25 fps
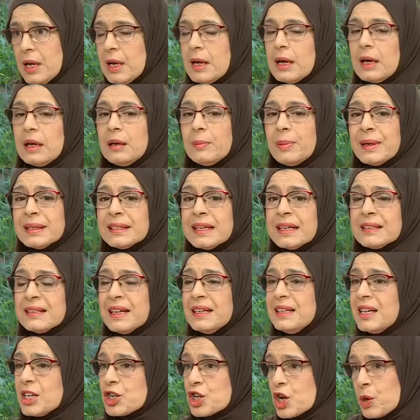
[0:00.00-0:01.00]

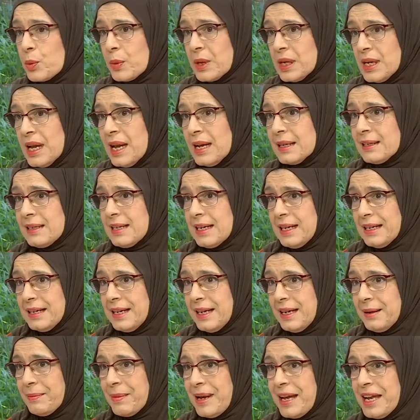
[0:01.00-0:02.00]
البطاطا نشويات
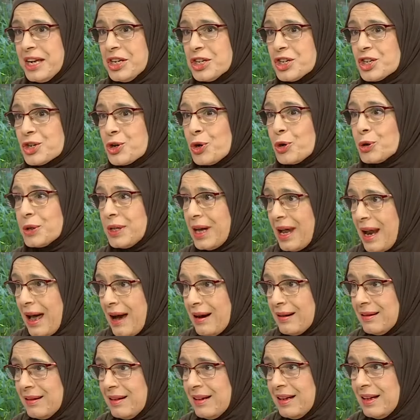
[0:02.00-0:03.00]
يعني ماهيش
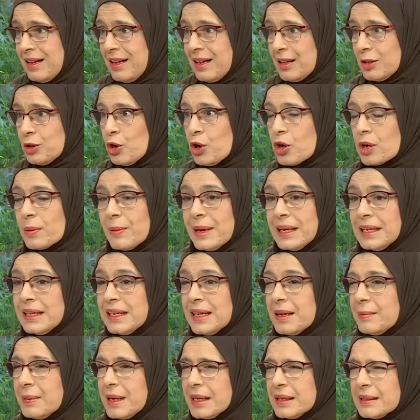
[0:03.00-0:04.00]
خضره دونك
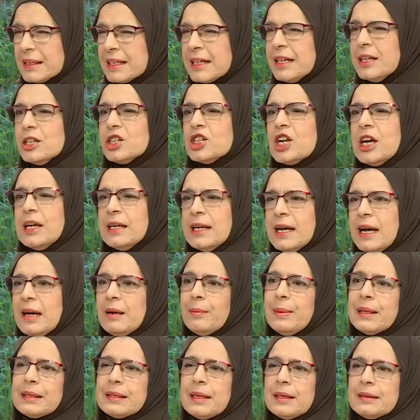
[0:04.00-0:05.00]
ما نتكلش عليها
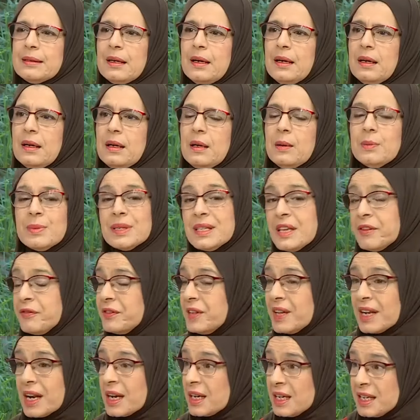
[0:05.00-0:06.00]
البطاطا بزاف
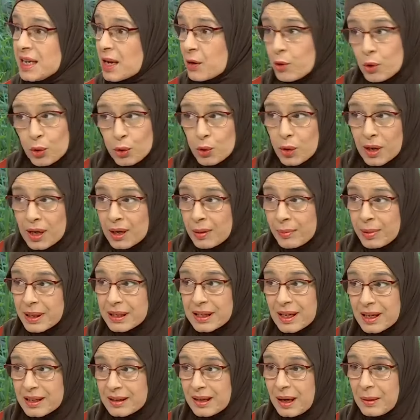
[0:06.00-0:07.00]
دراري ياكلوا غير
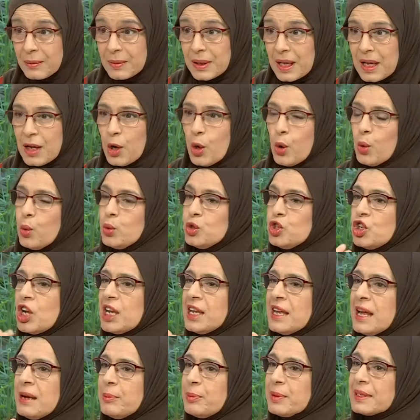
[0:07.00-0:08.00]
البطاطا
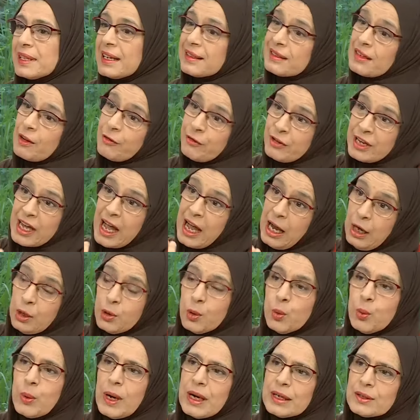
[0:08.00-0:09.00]
وجايه البطاطا فيها
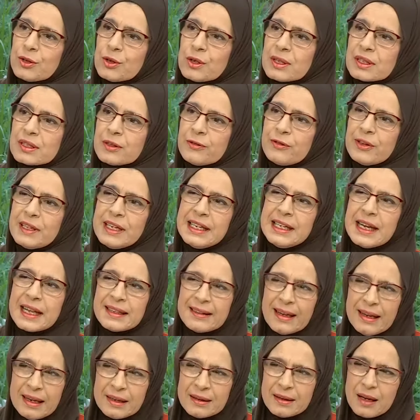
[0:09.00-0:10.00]
حلوه دونك الطفل
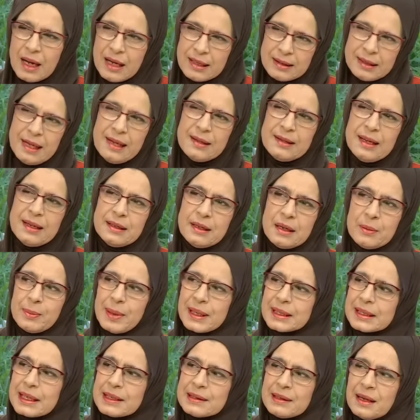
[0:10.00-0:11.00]
الا اعتاد على
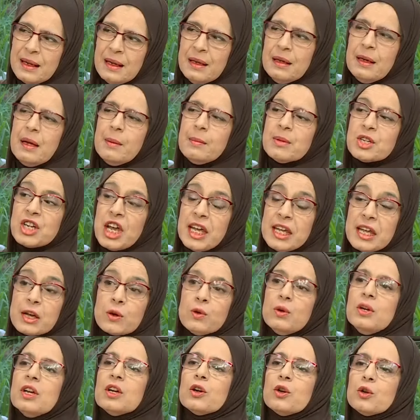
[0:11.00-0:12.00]
البطاطا مش راح
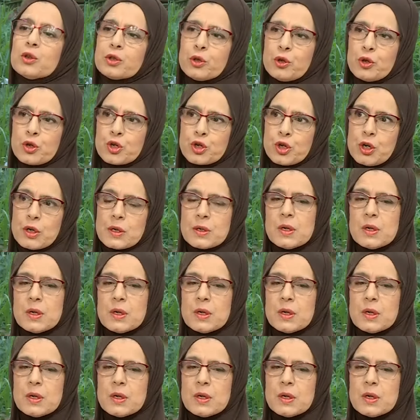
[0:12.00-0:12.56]
ياكل لك اوتر شوز